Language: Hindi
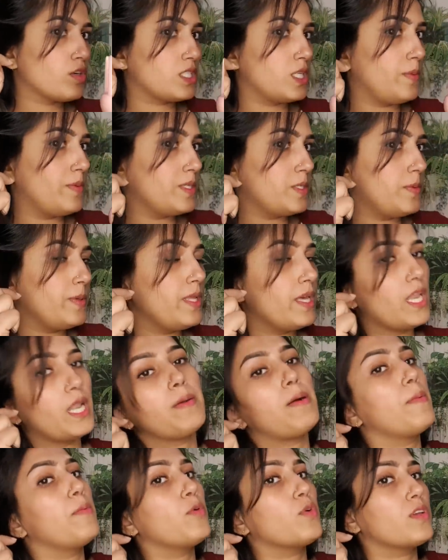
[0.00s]
को समझ में नहीं आ रहा
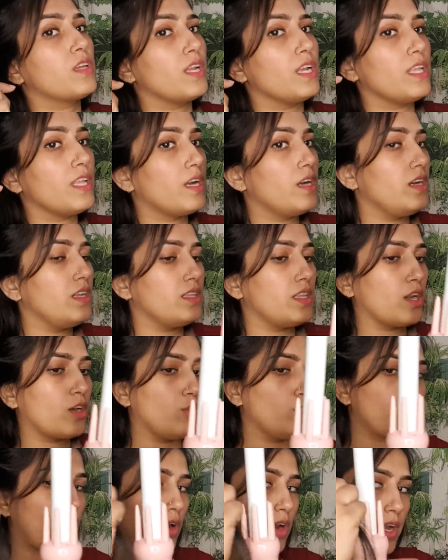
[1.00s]
आप लोग क्लियरली देख लो
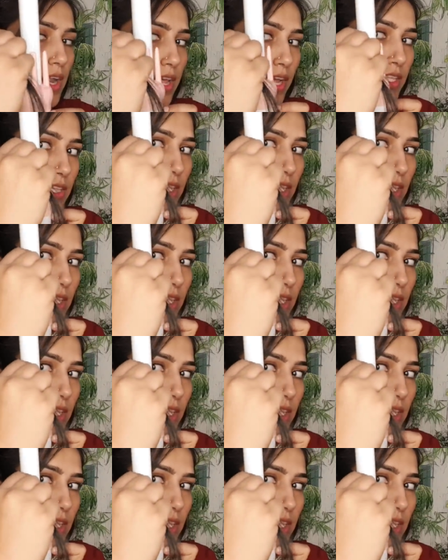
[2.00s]
इसको करने का